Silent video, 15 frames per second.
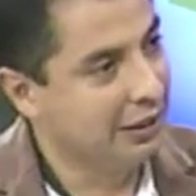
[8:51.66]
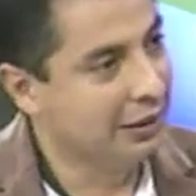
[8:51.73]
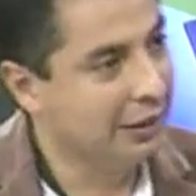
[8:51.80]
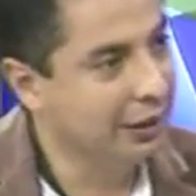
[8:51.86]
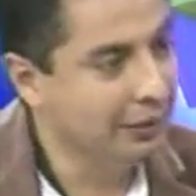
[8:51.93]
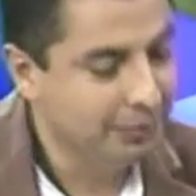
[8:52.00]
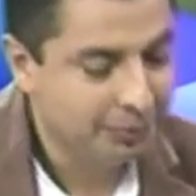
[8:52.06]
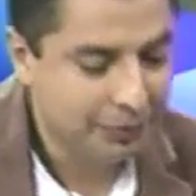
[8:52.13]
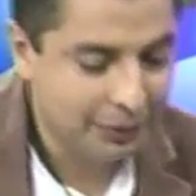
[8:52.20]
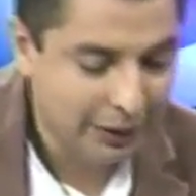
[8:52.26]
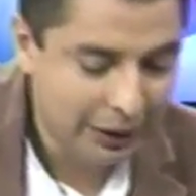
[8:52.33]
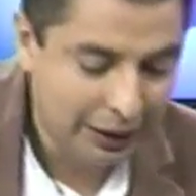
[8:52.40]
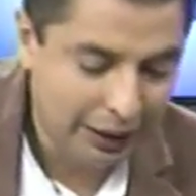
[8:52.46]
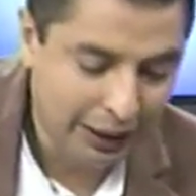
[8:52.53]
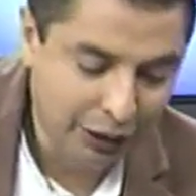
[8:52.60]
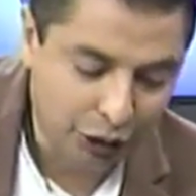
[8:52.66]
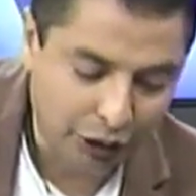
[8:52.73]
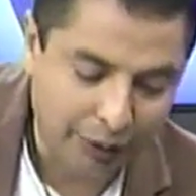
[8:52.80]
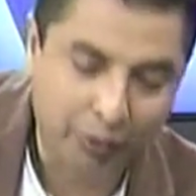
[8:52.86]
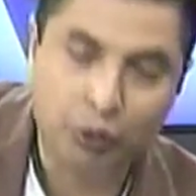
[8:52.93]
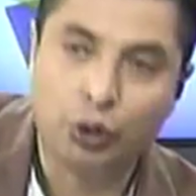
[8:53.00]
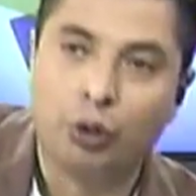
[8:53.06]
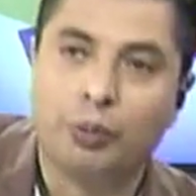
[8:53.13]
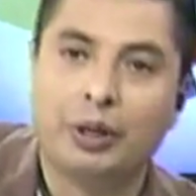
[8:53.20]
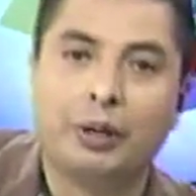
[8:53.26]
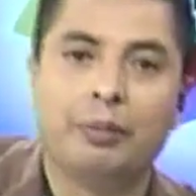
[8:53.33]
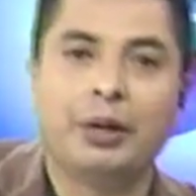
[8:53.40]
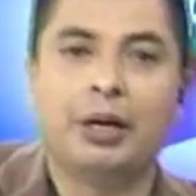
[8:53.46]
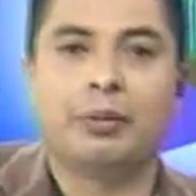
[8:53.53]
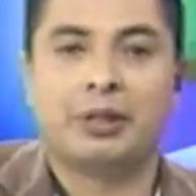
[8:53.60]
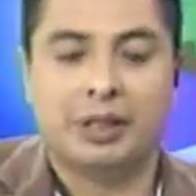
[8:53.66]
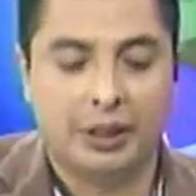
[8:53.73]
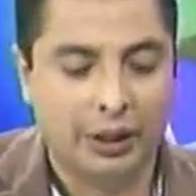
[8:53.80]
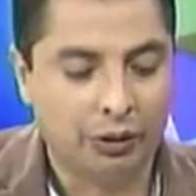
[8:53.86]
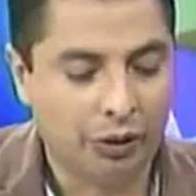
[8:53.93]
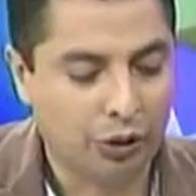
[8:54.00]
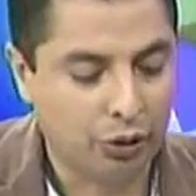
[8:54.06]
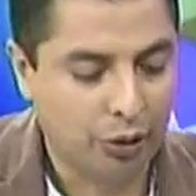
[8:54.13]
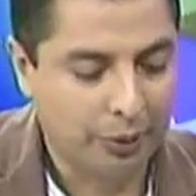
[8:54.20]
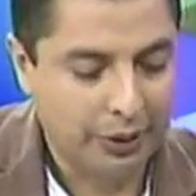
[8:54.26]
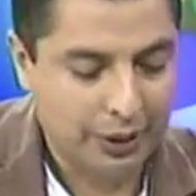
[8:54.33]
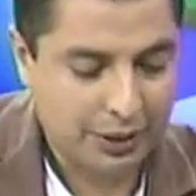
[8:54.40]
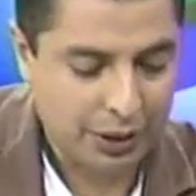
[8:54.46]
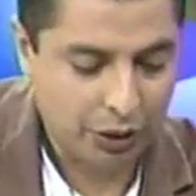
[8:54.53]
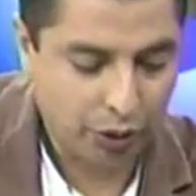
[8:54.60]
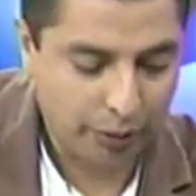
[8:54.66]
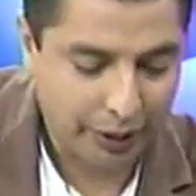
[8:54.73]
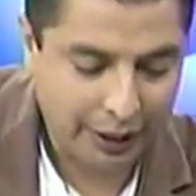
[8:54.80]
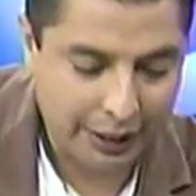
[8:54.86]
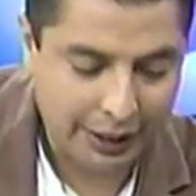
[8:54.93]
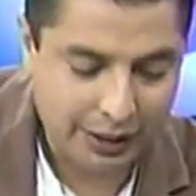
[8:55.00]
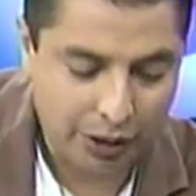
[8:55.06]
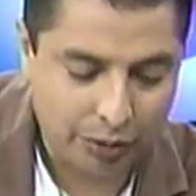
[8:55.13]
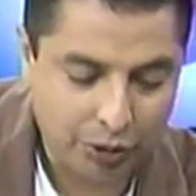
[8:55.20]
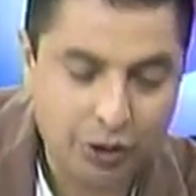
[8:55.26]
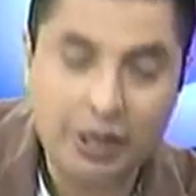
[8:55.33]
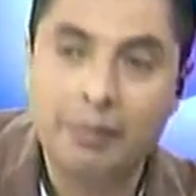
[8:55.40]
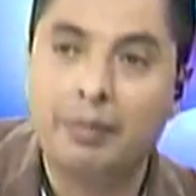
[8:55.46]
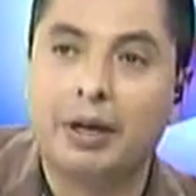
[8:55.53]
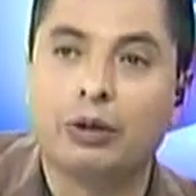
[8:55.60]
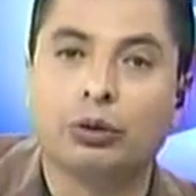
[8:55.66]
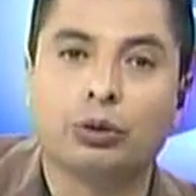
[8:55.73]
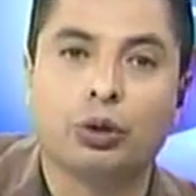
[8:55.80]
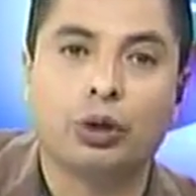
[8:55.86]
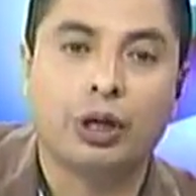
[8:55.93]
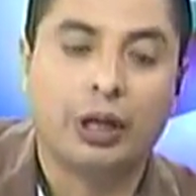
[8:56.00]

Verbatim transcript: ¿ah? Lindo tema. Usted lo puede ampliar visitando naturalmente el Centro Vida. Gracias, como siempre, al doctor